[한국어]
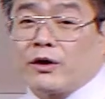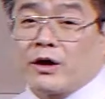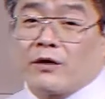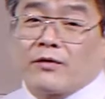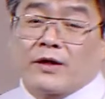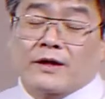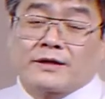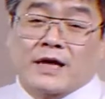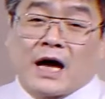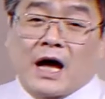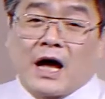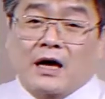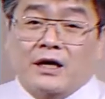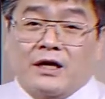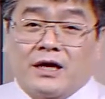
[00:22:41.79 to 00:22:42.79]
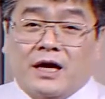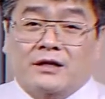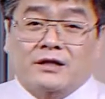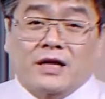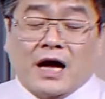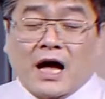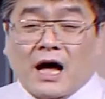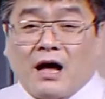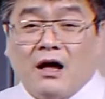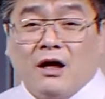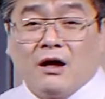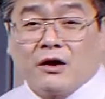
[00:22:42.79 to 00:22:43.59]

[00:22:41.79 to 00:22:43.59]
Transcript: 현대차, 기아차,